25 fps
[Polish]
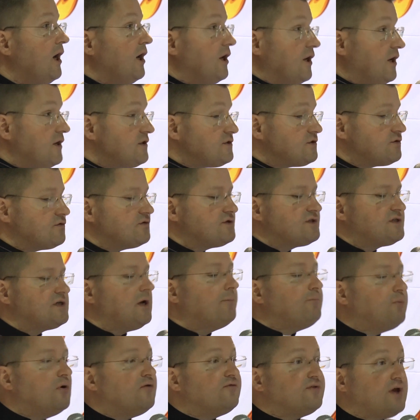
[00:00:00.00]
Jezus
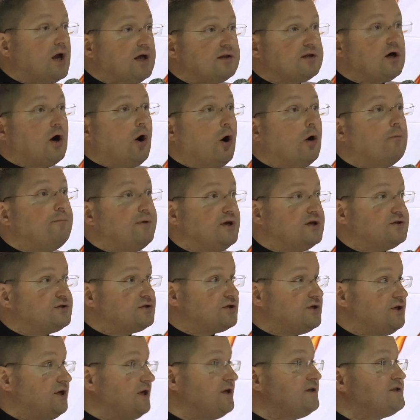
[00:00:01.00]
zapowiada
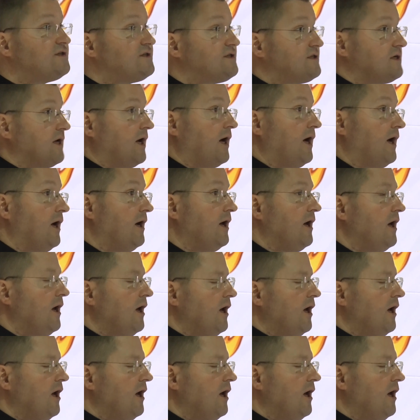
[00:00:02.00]
obietnicę